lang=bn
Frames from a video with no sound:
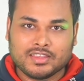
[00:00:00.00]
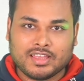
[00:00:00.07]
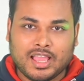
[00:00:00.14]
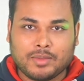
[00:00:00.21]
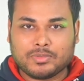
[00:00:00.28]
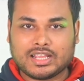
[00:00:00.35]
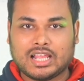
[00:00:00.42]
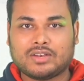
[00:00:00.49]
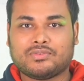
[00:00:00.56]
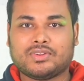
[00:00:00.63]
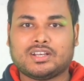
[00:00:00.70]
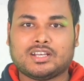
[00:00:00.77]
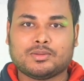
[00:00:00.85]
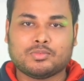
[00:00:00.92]
আপনার
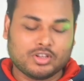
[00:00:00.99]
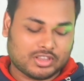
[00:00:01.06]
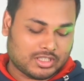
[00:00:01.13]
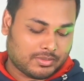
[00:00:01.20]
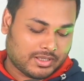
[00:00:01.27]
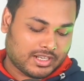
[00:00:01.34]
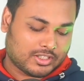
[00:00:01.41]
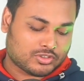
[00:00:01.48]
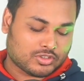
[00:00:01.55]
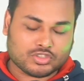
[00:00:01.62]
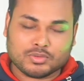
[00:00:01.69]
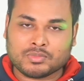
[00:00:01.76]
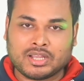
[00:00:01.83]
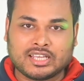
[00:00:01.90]
গার্লফ্রেন্ডে বলতে পারেন তো
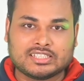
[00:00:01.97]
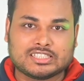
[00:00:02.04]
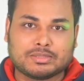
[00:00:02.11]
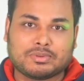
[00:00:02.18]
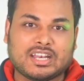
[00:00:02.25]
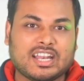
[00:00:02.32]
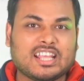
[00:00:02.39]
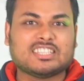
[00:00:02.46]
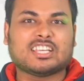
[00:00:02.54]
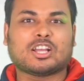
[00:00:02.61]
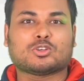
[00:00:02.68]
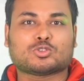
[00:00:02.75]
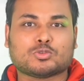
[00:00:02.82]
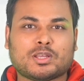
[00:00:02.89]
চমকায় দিতে পারেন এই
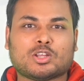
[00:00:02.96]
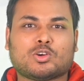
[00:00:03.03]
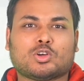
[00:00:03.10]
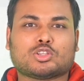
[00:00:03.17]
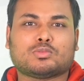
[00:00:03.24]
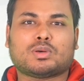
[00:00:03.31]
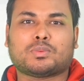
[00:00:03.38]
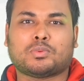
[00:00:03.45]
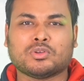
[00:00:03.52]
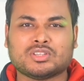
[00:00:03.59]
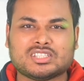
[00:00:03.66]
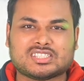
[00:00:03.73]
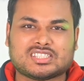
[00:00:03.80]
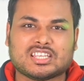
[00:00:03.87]
দেখো তোমারে কতবার ফোন
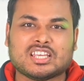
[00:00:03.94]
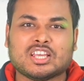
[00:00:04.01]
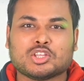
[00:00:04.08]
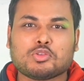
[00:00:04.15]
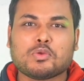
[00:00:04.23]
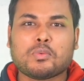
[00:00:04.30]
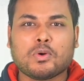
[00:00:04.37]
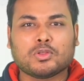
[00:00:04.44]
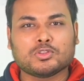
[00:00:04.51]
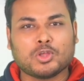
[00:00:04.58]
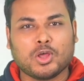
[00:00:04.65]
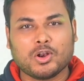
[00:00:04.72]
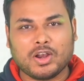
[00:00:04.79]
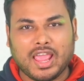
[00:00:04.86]
দিছি তুমি ফোন
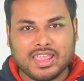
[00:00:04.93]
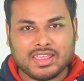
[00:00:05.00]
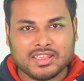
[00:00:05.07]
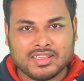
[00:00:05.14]
ধরো নাই